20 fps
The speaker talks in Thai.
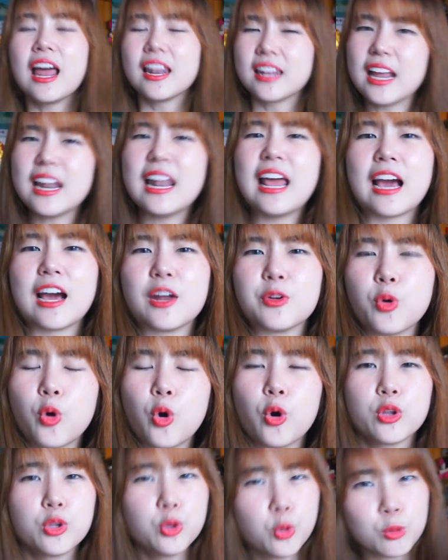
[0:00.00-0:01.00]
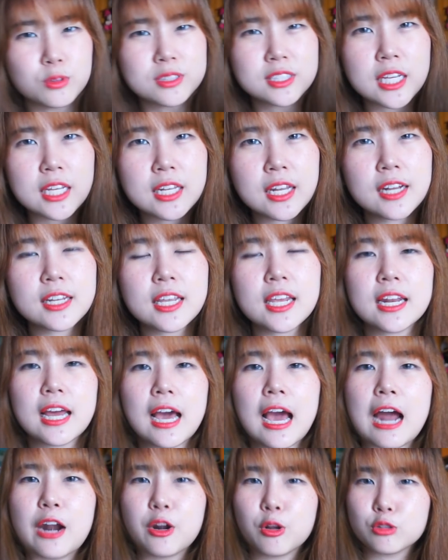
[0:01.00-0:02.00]
นั่นแหละค่ะทุกคนอยู่จีนทั้งทีนะ
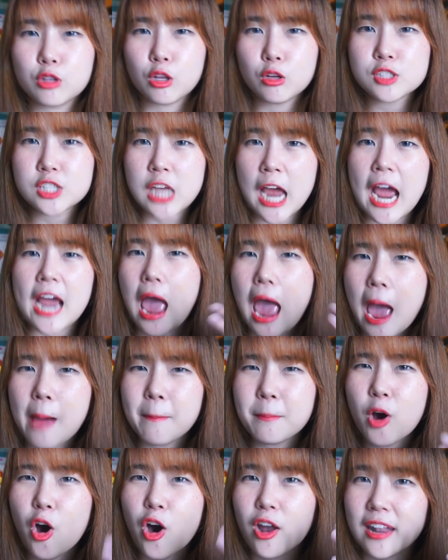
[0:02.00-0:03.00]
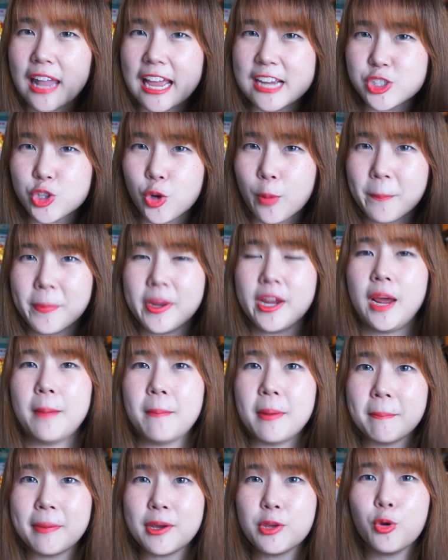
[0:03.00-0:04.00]
คะเราต้องใช้แอปออนไลน์ช้อปปิ้งให้
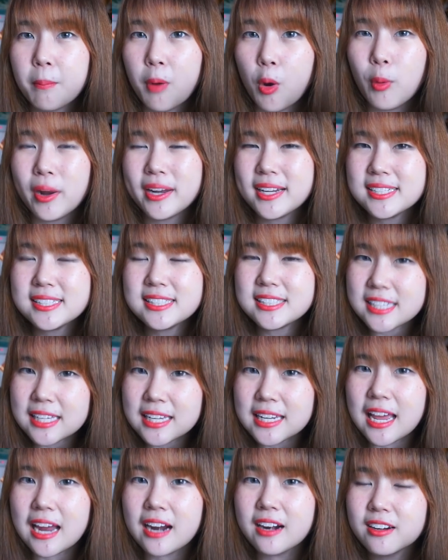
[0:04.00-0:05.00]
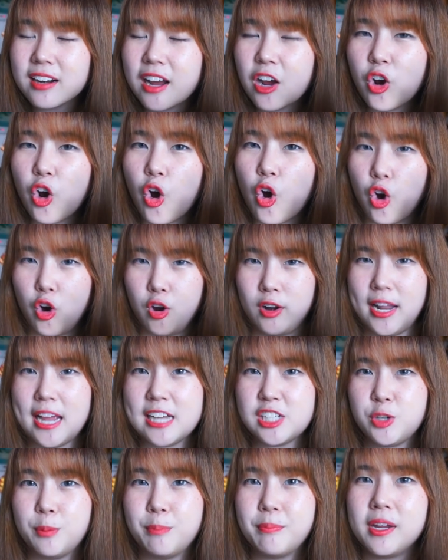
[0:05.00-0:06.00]
เป็นประโยชน์เพราะว่าที่จีนเนี่ยเรื่องของออนไล
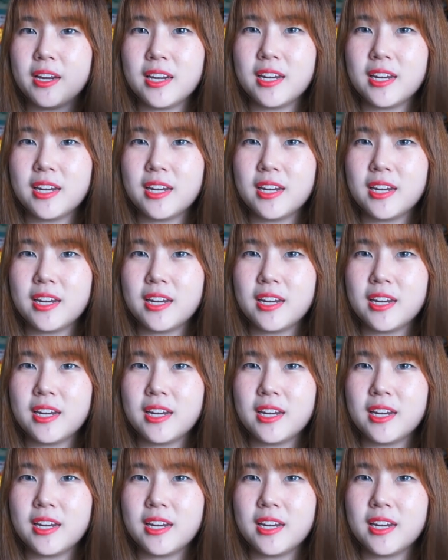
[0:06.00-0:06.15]
น์ช้อปปิ้ง